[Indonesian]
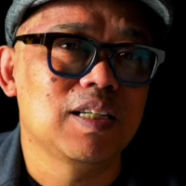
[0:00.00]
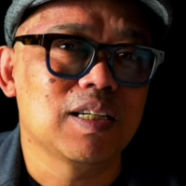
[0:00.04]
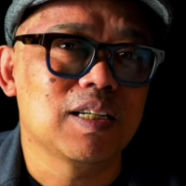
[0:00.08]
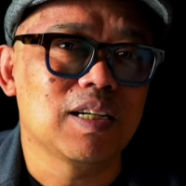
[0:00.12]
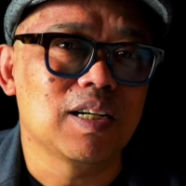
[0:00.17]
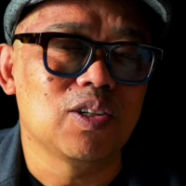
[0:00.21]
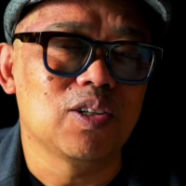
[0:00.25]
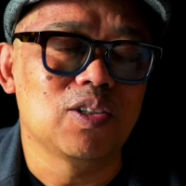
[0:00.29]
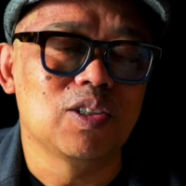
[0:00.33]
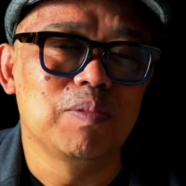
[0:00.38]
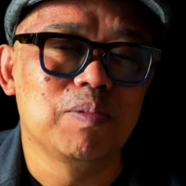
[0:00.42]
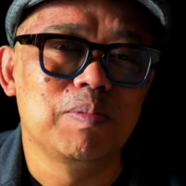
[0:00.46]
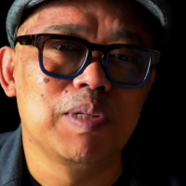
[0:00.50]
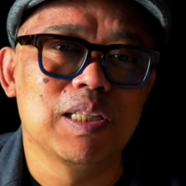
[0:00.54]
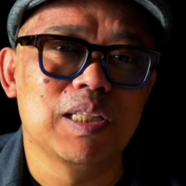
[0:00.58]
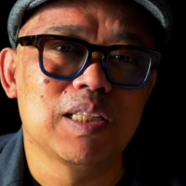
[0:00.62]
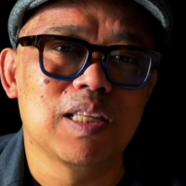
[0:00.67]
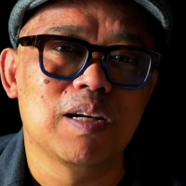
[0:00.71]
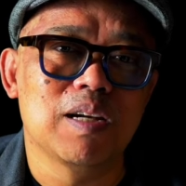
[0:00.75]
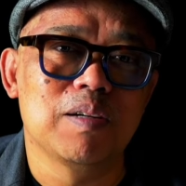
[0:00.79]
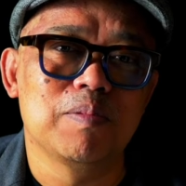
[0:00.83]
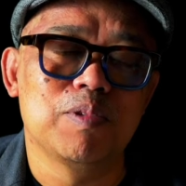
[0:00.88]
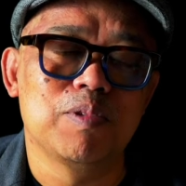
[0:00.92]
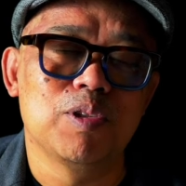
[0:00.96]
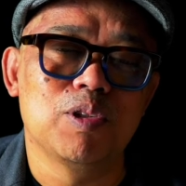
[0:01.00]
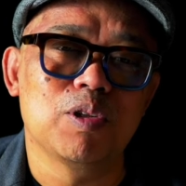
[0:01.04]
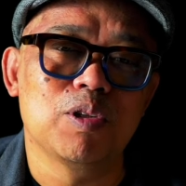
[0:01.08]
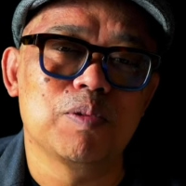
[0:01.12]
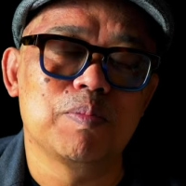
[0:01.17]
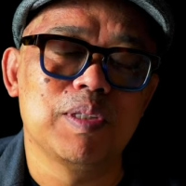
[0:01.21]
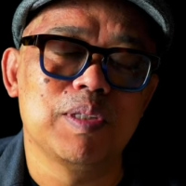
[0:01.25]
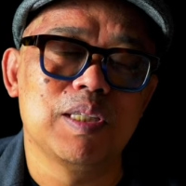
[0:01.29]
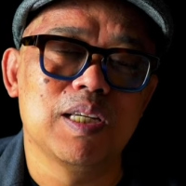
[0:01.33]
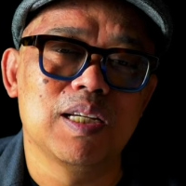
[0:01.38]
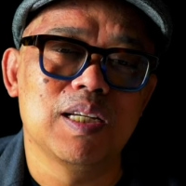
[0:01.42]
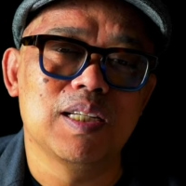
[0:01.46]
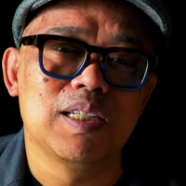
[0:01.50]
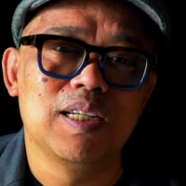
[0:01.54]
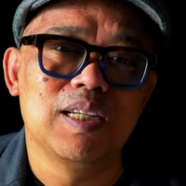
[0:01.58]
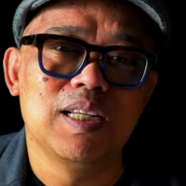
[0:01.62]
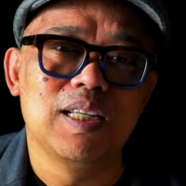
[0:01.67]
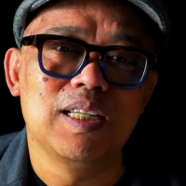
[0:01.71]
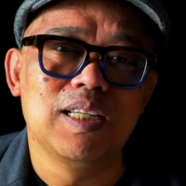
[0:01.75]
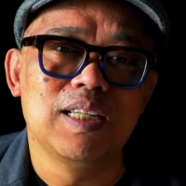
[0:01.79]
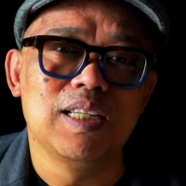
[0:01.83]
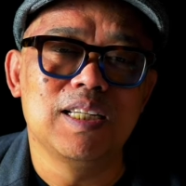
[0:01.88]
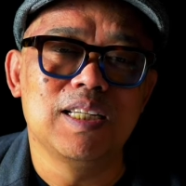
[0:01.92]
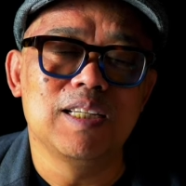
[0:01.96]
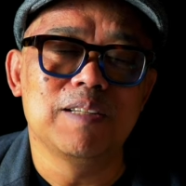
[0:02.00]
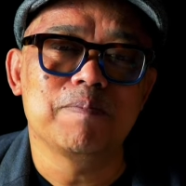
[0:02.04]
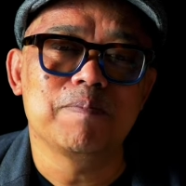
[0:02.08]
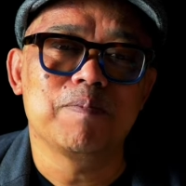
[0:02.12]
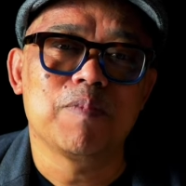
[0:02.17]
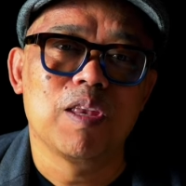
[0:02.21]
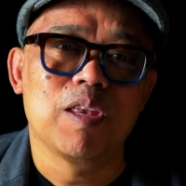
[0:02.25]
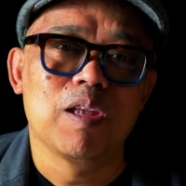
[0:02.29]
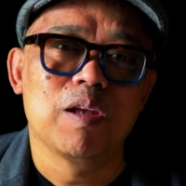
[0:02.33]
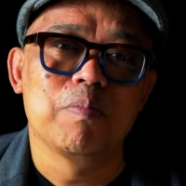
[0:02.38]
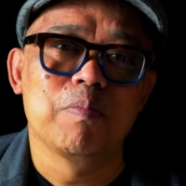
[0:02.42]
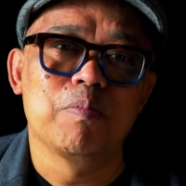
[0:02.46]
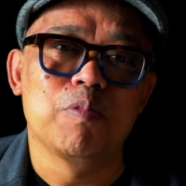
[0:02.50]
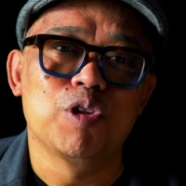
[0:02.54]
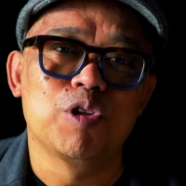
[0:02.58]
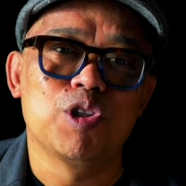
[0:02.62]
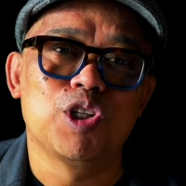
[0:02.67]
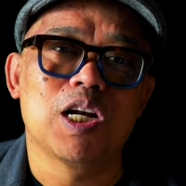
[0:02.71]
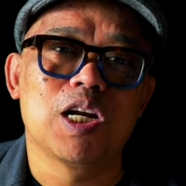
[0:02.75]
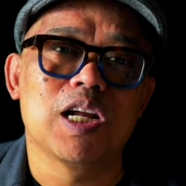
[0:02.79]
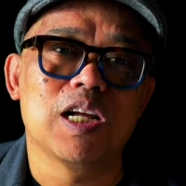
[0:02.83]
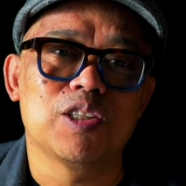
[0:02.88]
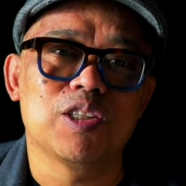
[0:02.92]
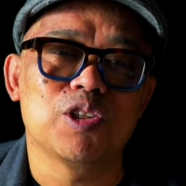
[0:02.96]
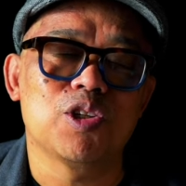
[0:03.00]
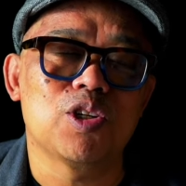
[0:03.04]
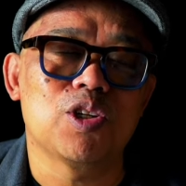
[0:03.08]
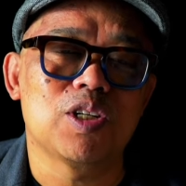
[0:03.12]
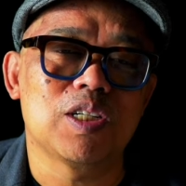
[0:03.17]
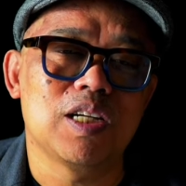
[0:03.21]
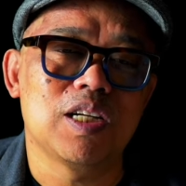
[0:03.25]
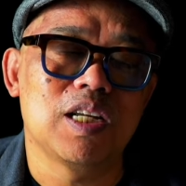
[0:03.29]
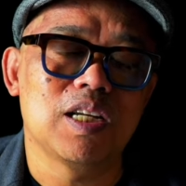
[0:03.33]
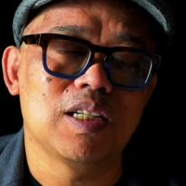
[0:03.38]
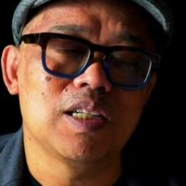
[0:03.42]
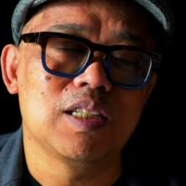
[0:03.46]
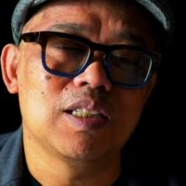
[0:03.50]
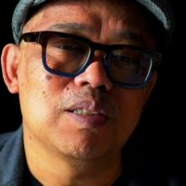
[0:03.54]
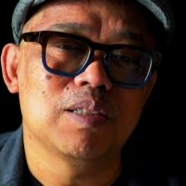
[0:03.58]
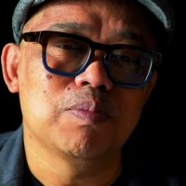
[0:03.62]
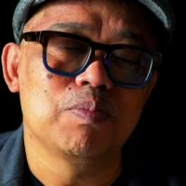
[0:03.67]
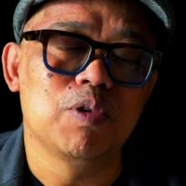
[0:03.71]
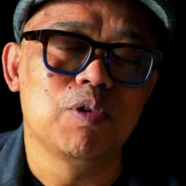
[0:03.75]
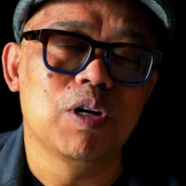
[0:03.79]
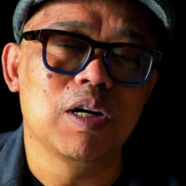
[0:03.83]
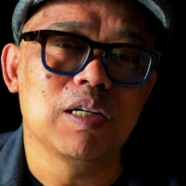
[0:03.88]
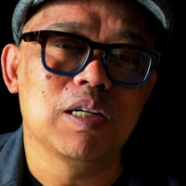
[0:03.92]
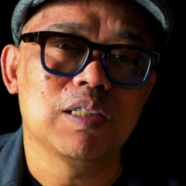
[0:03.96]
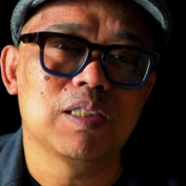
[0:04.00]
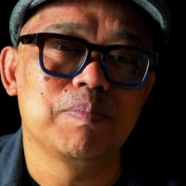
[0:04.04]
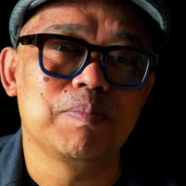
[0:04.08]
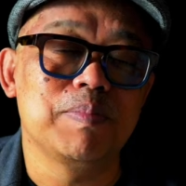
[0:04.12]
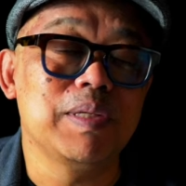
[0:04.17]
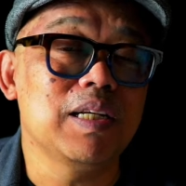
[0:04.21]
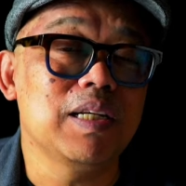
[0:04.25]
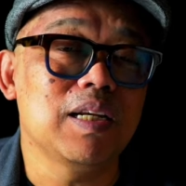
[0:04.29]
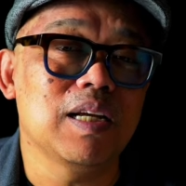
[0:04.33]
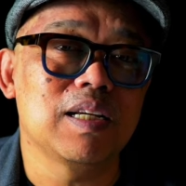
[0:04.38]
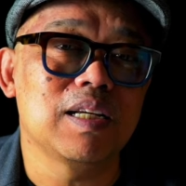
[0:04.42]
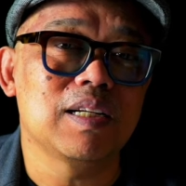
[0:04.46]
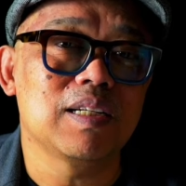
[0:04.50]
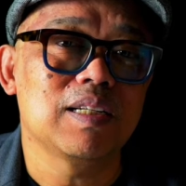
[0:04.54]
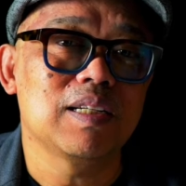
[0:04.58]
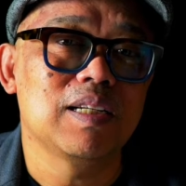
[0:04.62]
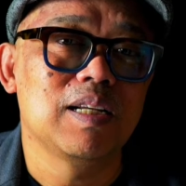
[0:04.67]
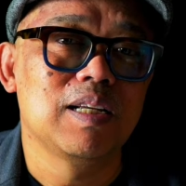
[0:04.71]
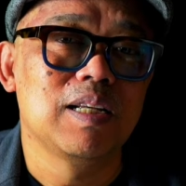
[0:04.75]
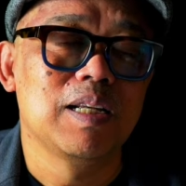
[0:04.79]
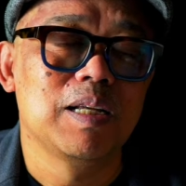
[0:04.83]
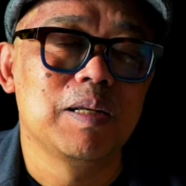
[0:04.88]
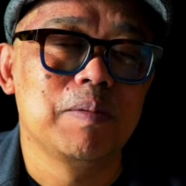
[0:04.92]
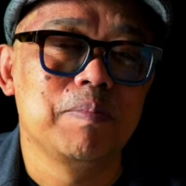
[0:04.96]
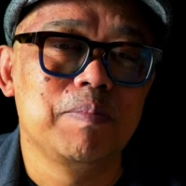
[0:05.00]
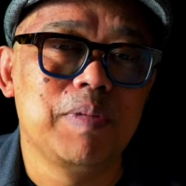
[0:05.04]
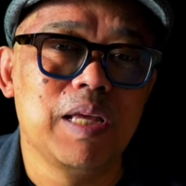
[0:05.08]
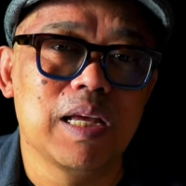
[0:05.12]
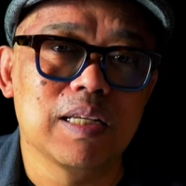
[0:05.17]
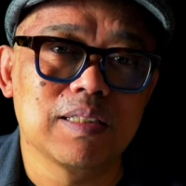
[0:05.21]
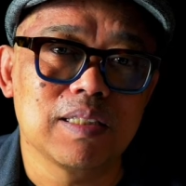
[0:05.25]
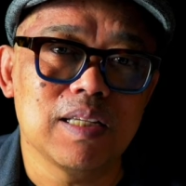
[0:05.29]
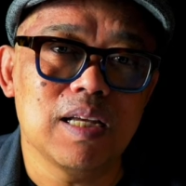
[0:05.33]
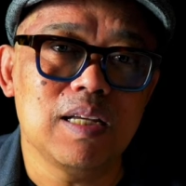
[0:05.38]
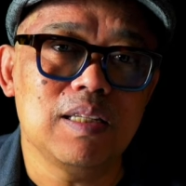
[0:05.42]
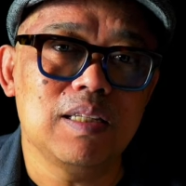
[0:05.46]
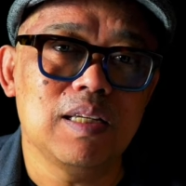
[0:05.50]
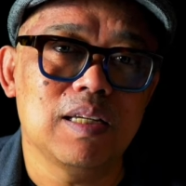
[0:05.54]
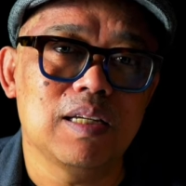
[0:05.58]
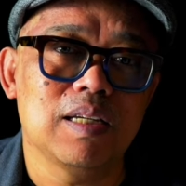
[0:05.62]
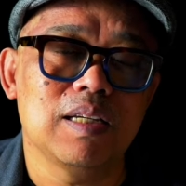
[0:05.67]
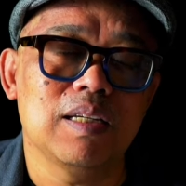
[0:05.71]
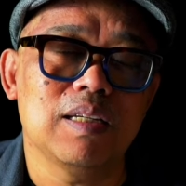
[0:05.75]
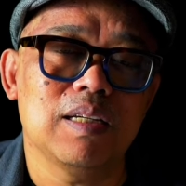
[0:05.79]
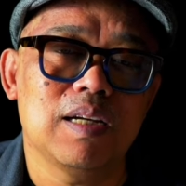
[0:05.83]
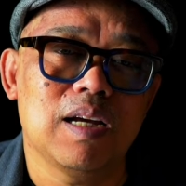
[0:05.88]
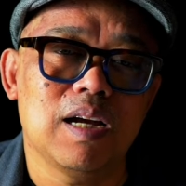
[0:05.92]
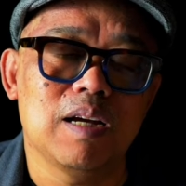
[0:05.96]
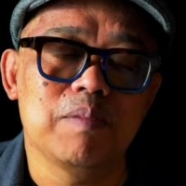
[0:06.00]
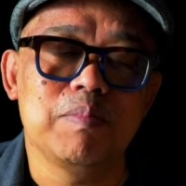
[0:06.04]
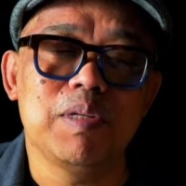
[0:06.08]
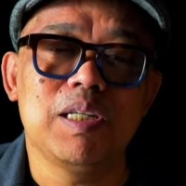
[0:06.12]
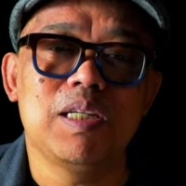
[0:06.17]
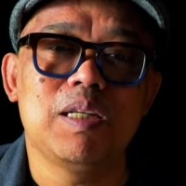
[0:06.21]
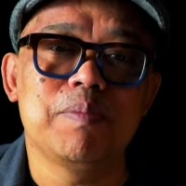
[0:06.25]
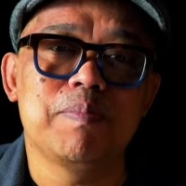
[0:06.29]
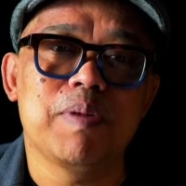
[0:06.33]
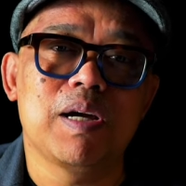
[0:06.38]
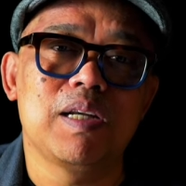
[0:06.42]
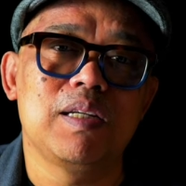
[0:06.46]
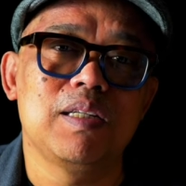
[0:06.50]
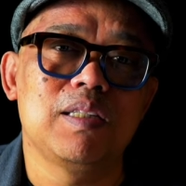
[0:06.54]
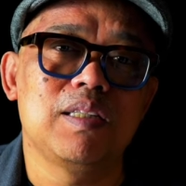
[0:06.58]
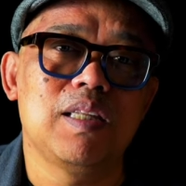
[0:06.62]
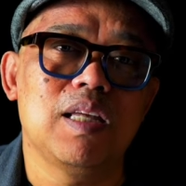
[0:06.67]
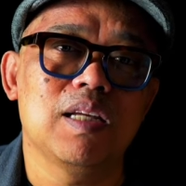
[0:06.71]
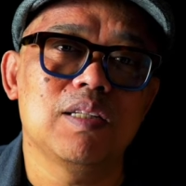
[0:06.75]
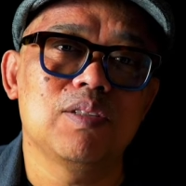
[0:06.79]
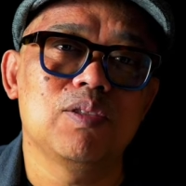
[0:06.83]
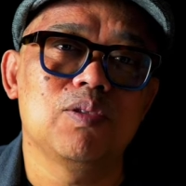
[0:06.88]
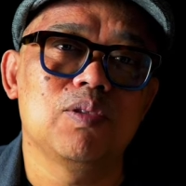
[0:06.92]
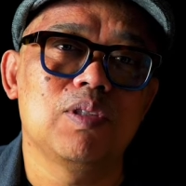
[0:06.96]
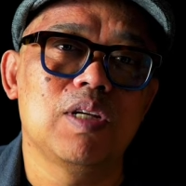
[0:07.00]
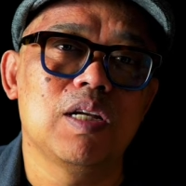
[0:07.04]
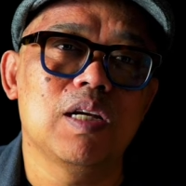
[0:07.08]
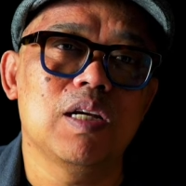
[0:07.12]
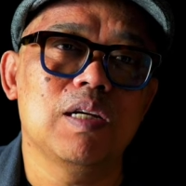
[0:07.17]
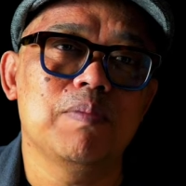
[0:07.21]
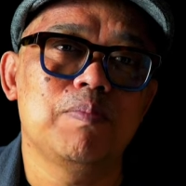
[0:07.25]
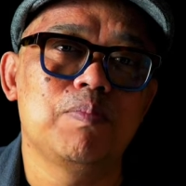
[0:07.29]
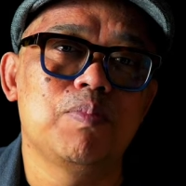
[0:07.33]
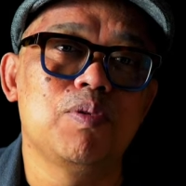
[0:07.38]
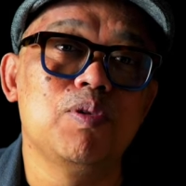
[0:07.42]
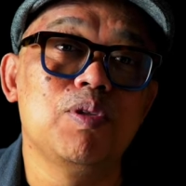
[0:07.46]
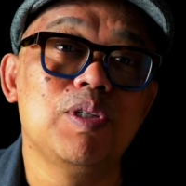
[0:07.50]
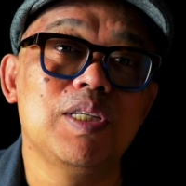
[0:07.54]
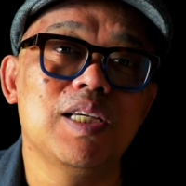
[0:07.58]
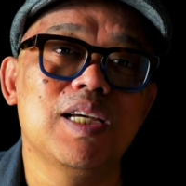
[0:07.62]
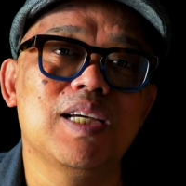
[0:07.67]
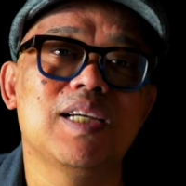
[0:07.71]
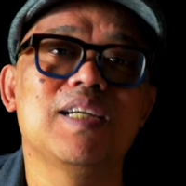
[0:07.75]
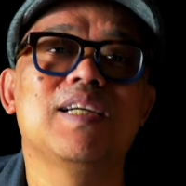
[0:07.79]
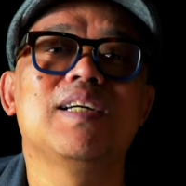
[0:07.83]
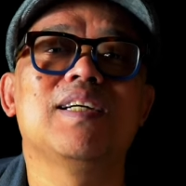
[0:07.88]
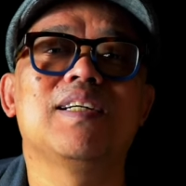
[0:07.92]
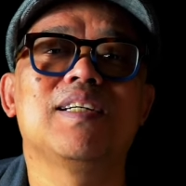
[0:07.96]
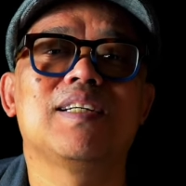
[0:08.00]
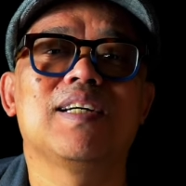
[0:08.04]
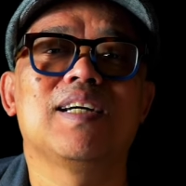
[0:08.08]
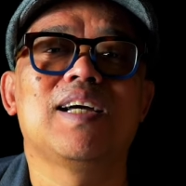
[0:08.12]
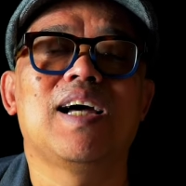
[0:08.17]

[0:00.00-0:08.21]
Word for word: kalau diminta untuk menjadi moderator dari sebuah seminar biasanya kami di panitia sudah punya